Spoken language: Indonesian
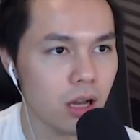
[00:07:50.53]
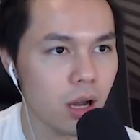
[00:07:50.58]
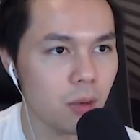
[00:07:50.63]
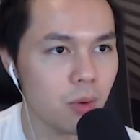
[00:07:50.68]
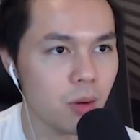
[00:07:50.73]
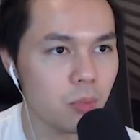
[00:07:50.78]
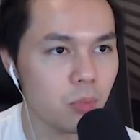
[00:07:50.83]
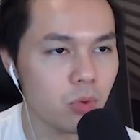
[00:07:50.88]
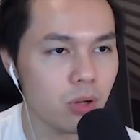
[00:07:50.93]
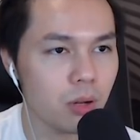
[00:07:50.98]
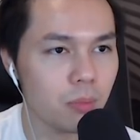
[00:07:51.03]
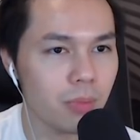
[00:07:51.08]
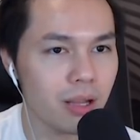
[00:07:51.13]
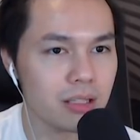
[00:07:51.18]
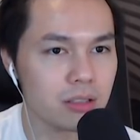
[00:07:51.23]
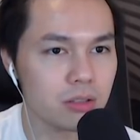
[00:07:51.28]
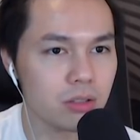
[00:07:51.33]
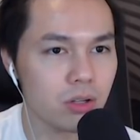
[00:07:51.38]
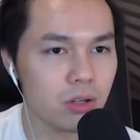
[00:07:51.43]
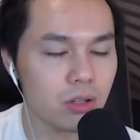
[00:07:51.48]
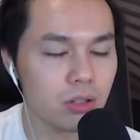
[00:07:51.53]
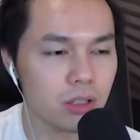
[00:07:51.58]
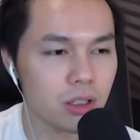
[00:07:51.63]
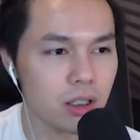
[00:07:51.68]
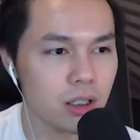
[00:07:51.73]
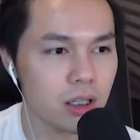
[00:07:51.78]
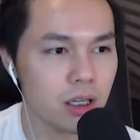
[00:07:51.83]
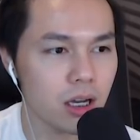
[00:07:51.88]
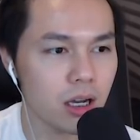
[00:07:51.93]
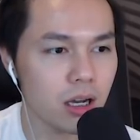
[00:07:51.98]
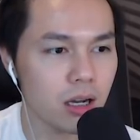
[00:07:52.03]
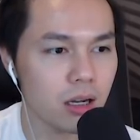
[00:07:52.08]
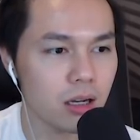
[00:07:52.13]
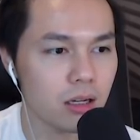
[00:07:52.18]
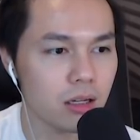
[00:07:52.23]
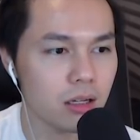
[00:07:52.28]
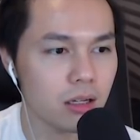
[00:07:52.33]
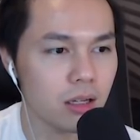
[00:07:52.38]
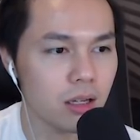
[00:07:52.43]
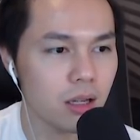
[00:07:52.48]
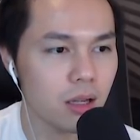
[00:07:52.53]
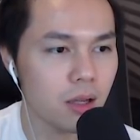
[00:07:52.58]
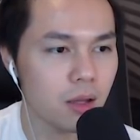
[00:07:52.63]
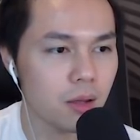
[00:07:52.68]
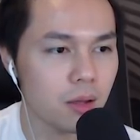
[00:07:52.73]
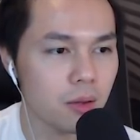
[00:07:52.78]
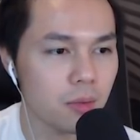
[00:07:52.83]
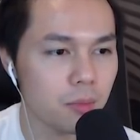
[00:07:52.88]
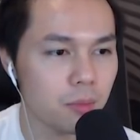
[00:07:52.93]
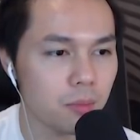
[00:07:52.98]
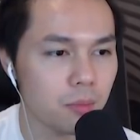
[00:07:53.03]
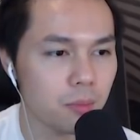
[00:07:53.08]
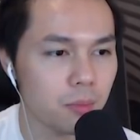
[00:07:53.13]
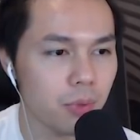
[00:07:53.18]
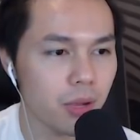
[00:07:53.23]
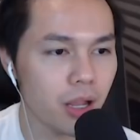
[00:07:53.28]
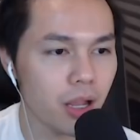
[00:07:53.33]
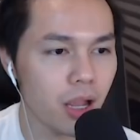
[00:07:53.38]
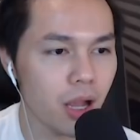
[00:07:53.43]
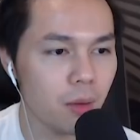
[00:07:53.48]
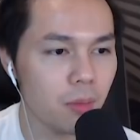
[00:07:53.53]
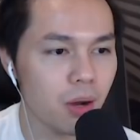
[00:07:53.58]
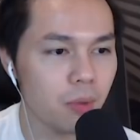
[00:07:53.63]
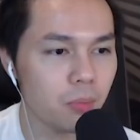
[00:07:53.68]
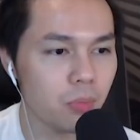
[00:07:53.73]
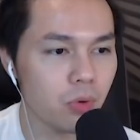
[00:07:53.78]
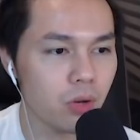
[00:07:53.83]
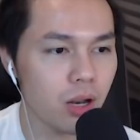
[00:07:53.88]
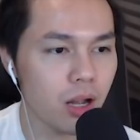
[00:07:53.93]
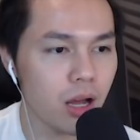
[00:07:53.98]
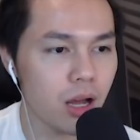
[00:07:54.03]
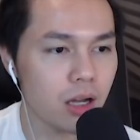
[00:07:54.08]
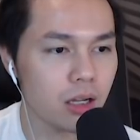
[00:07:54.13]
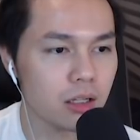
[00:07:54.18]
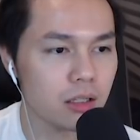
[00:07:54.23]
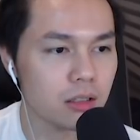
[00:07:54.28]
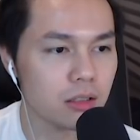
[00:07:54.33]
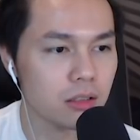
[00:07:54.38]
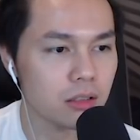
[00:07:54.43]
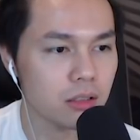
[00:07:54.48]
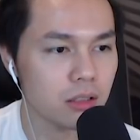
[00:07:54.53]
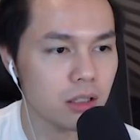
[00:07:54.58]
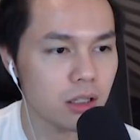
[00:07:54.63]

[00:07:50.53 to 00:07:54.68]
Abang pulang besok Iya P abang pulang